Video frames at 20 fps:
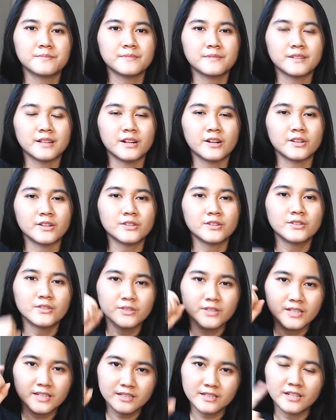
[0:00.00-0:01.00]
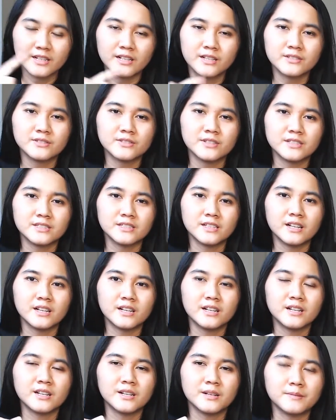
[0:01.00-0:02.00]
Kalau gitu kita langsung aja
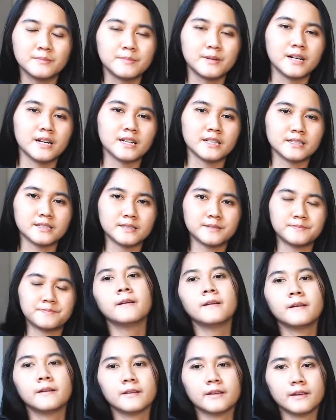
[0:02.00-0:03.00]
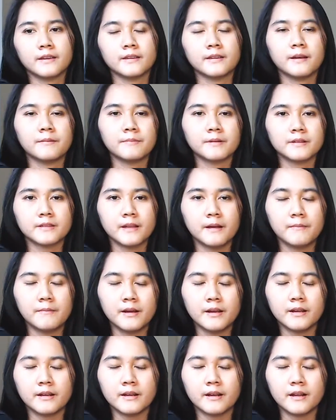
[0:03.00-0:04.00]
bahas. Oke, yang pertama
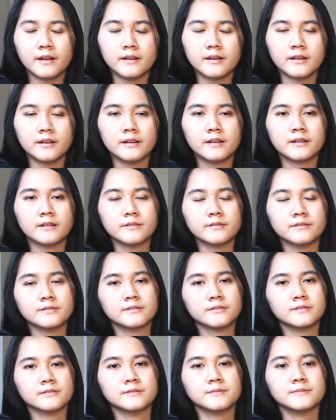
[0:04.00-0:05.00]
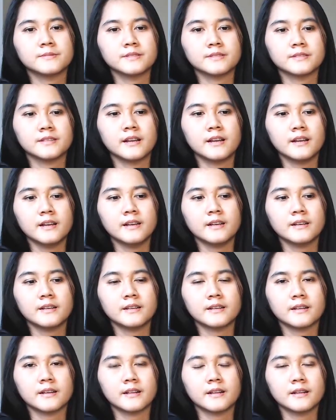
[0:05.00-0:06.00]
yang kalian harus bisa,
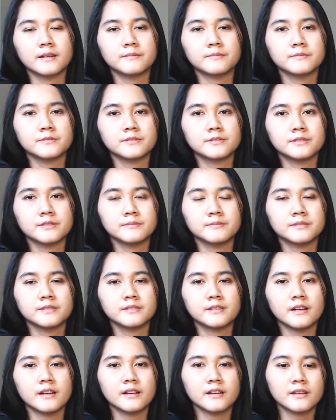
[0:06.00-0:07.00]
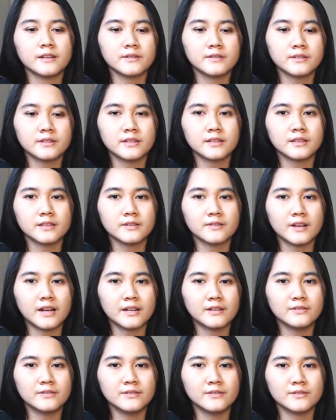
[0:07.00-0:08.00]
kalian mesti bisa ngikut ketukan
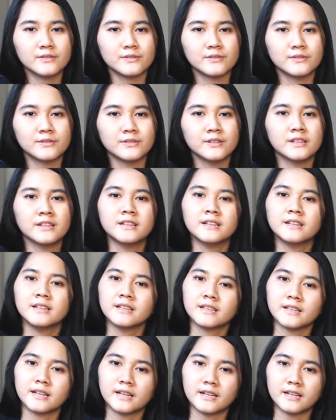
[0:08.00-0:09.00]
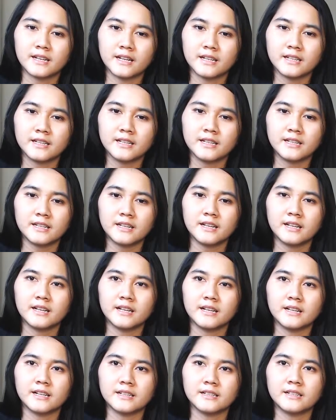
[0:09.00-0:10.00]
dulu. Karena ini
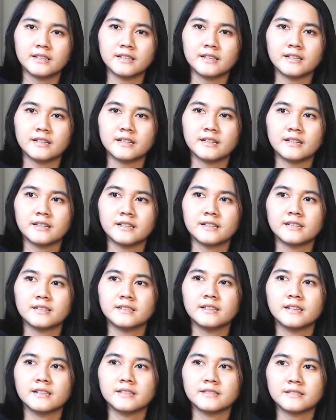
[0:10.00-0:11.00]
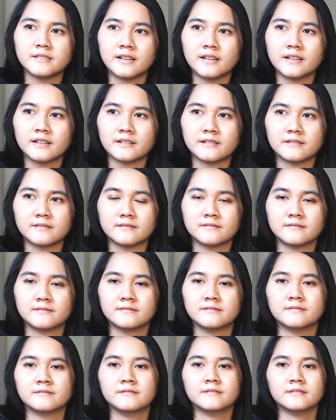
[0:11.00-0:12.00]
adalah dasar
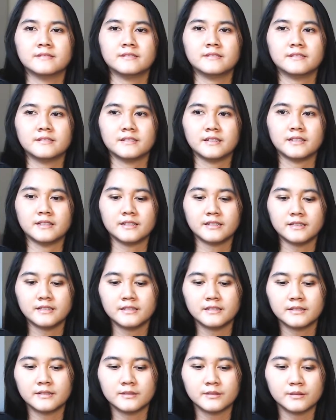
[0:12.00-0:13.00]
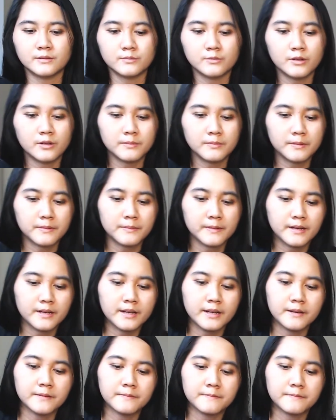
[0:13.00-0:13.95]
dari sebuah permainan.